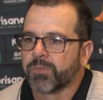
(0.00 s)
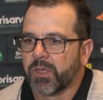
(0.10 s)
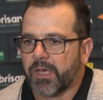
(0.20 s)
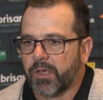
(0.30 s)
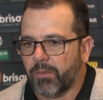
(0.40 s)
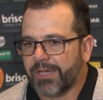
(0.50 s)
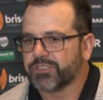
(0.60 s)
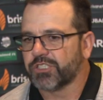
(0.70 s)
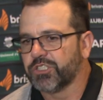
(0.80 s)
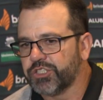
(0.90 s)
É, eu acho
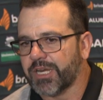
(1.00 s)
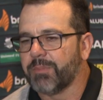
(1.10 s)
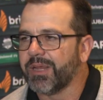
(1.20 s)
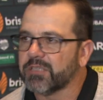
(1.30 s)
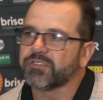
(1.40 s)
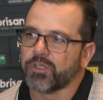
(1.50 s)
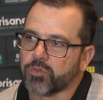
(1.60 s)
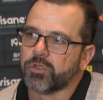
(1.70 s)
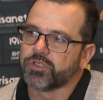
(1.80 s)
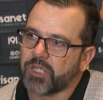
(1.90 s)
que a gente era
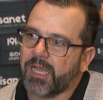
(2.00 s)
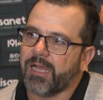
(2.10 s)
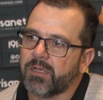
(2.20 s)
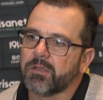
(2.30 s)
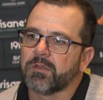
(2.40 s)
merecedor já